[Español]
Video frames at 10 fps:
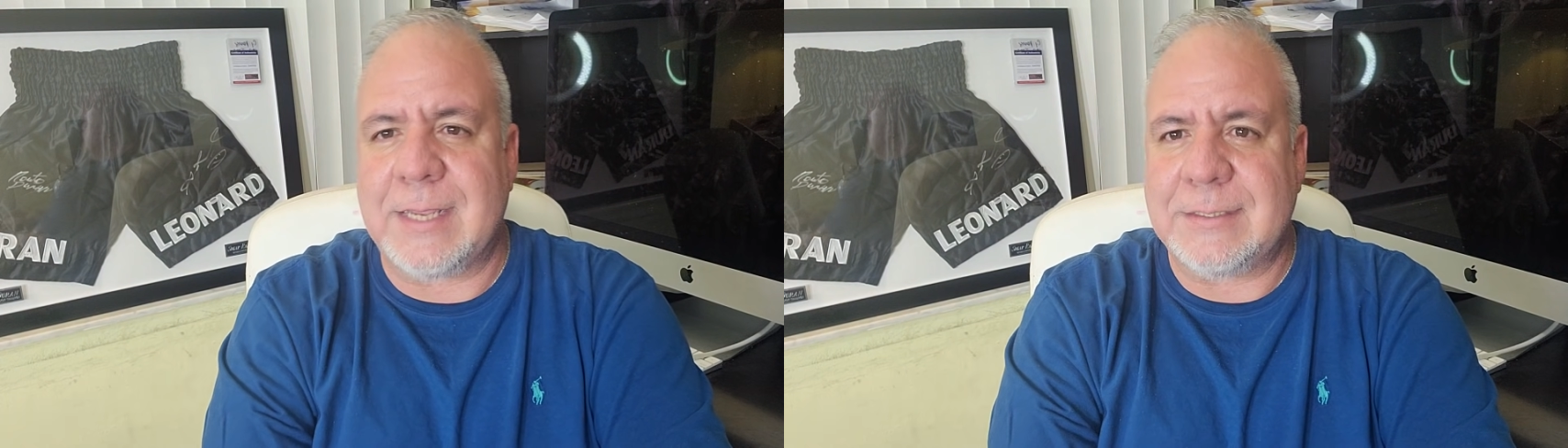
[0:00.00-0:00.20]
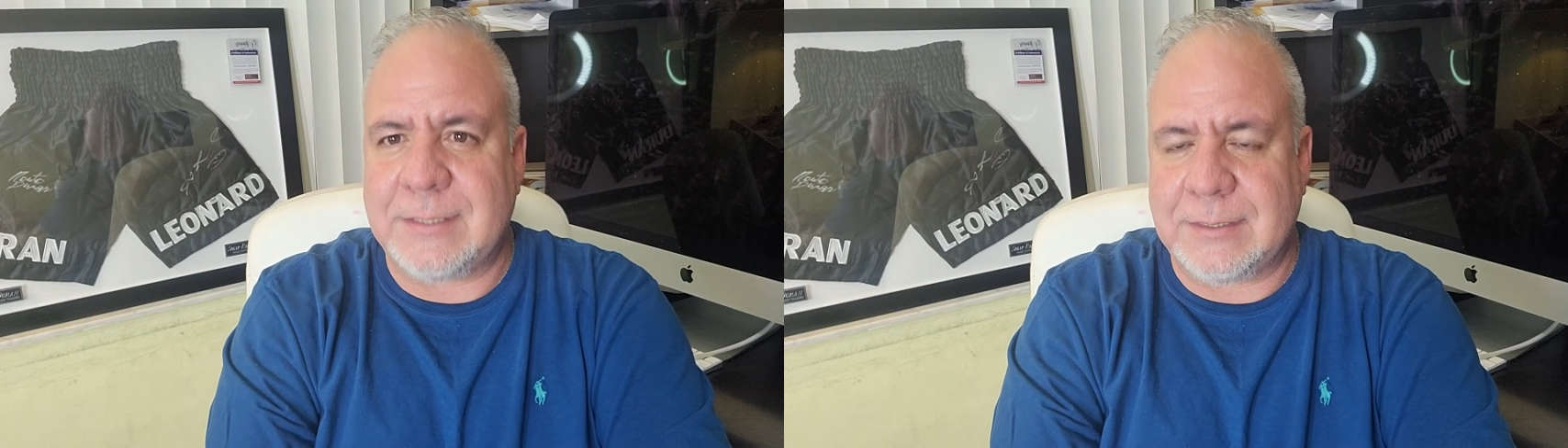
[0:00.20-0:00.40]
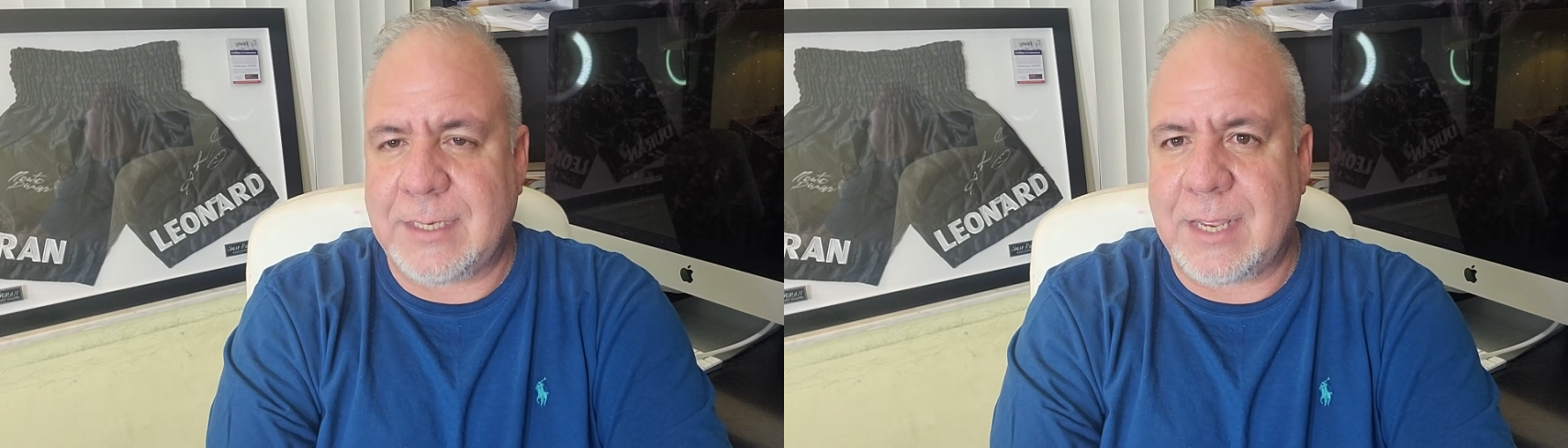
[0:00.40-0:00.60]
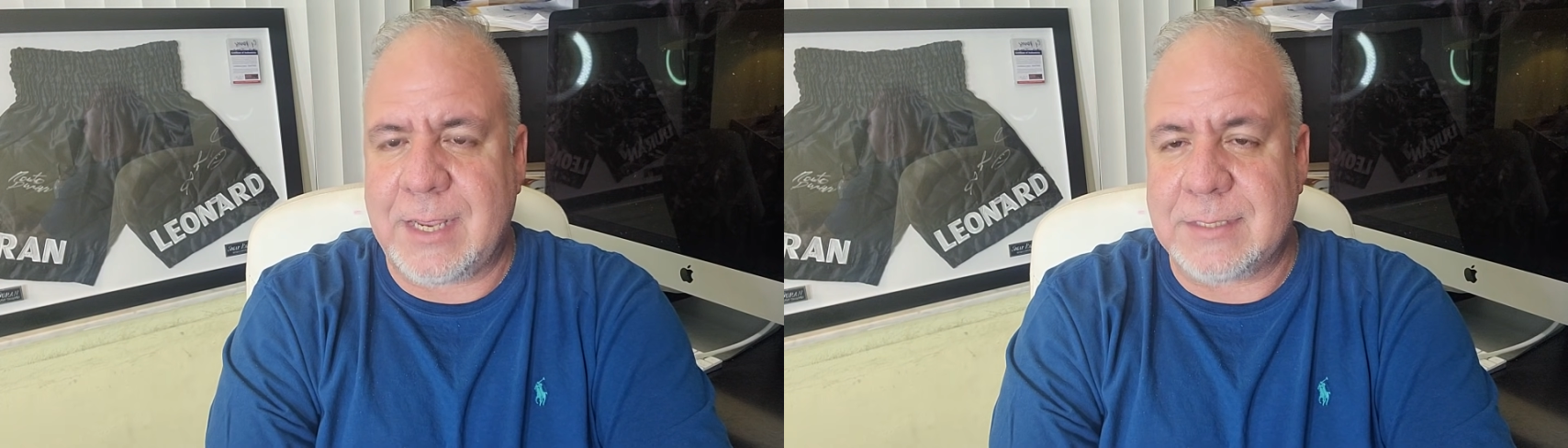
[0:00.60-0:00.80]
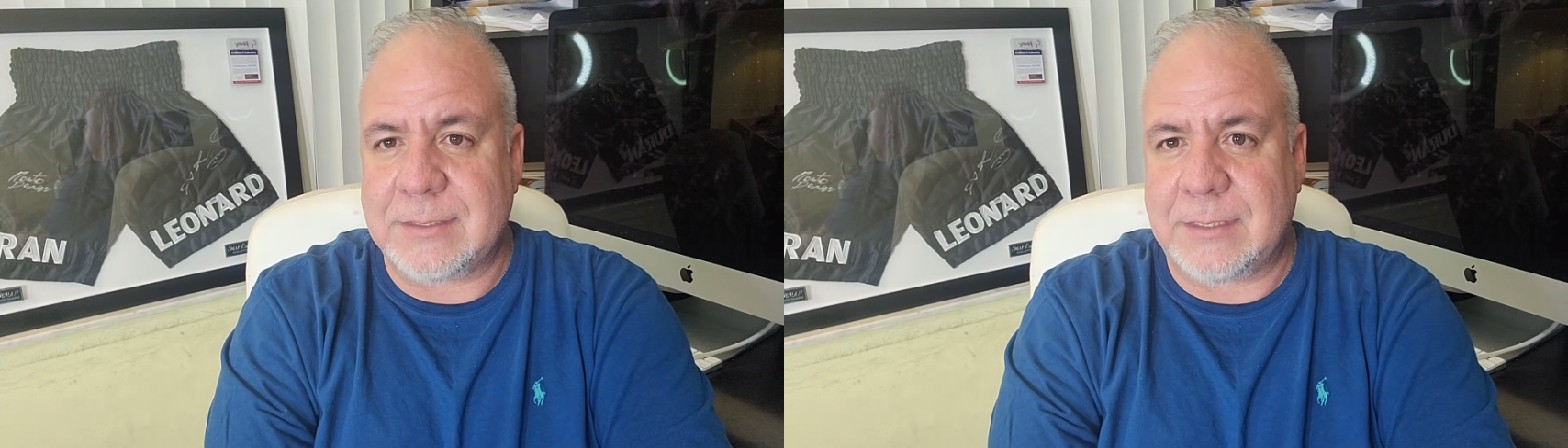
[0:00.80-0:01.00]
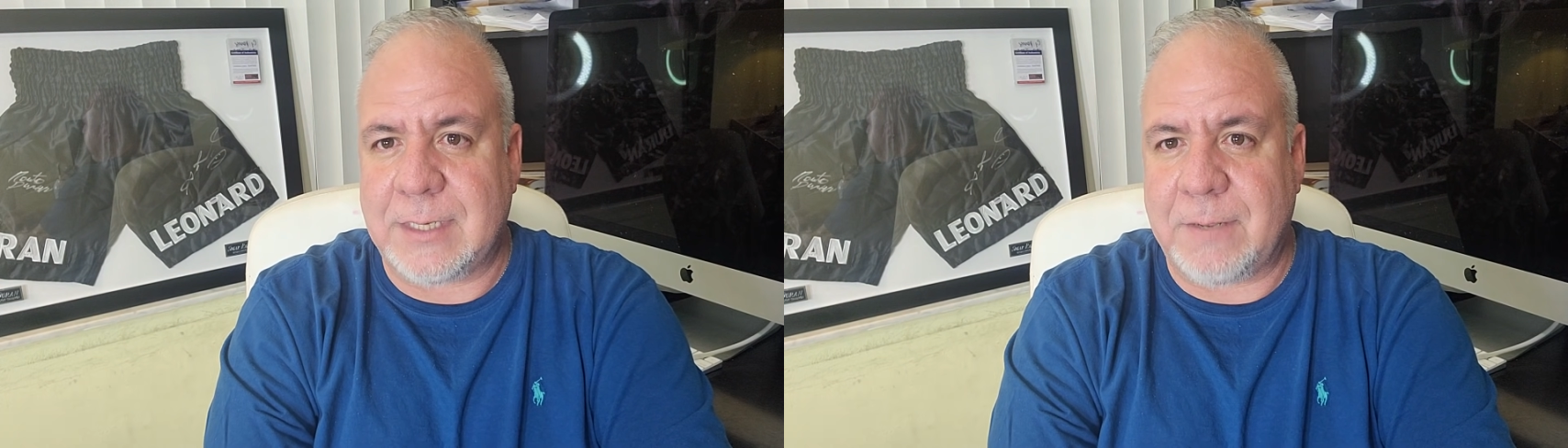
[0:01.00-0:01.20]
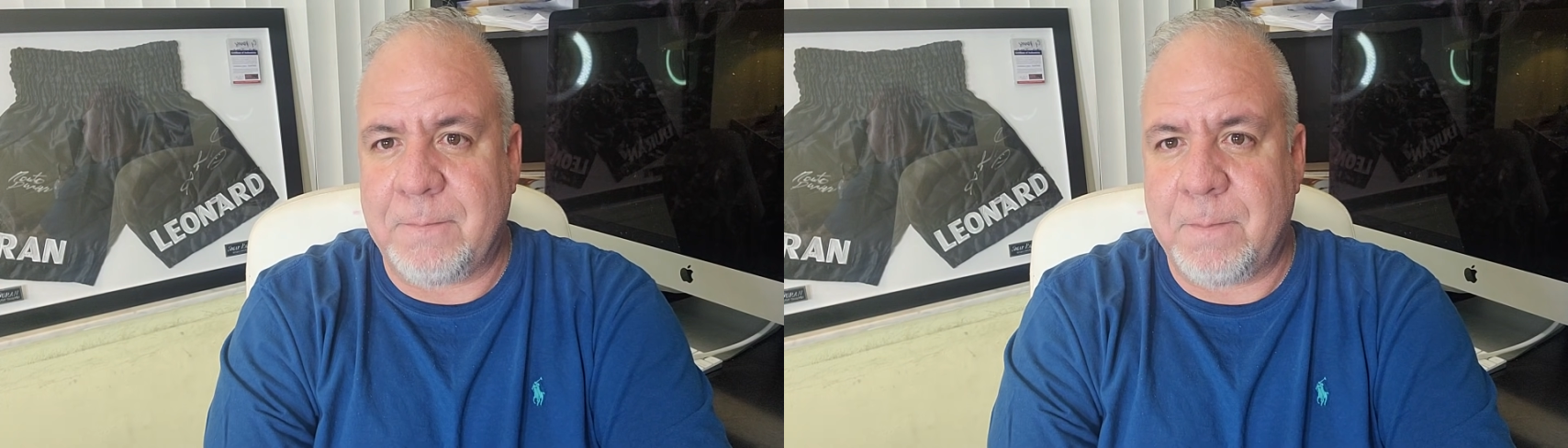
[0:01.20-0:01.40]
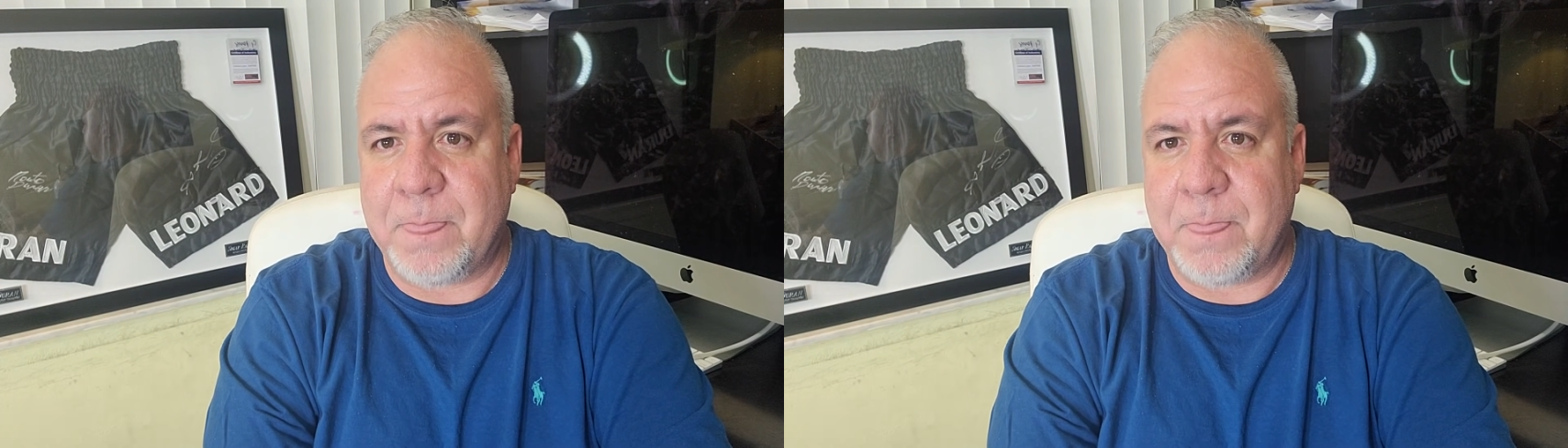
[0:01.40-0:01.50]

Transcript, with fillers: etcétera, etcétera.